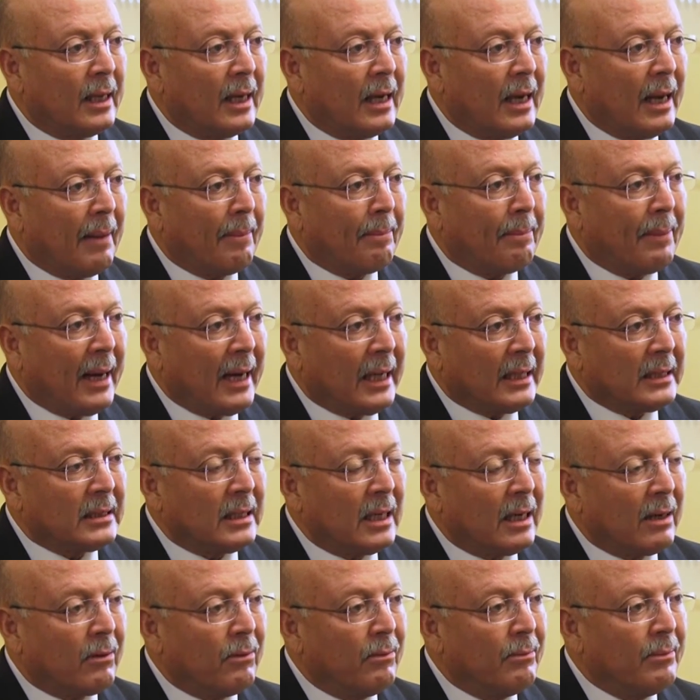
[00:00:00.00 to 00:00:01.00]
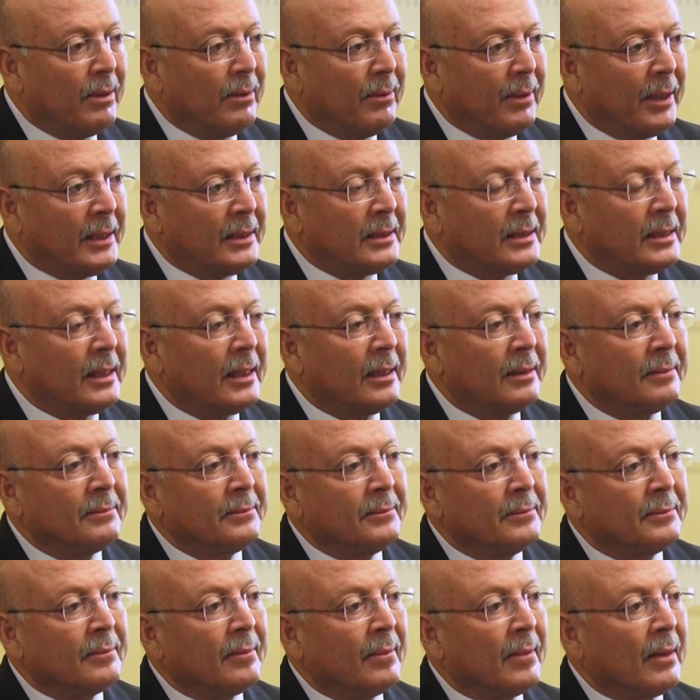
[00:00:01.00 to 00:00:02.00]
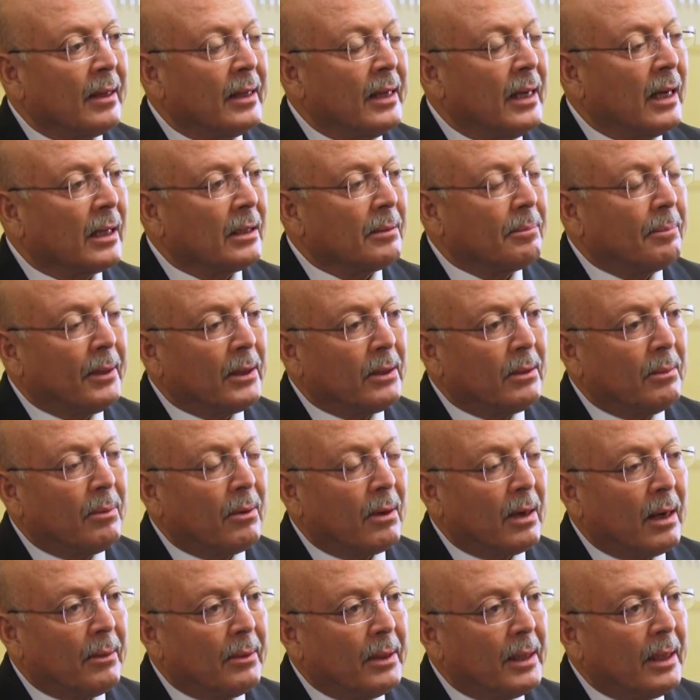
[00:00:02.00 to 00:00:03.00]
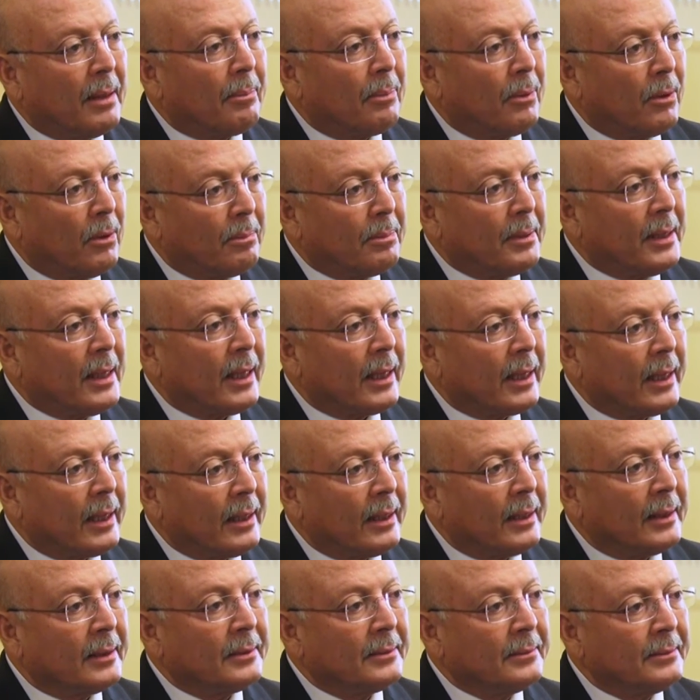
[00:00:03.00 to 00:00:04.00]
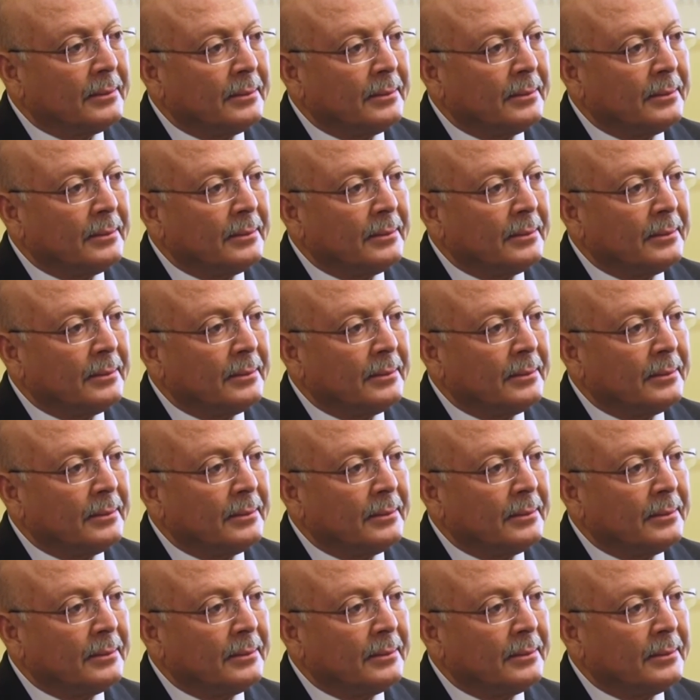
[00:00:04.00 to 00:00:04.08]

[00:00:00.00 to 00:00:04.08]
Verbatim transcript: la paz, la convivencia y el respeto por la vida propia y gente.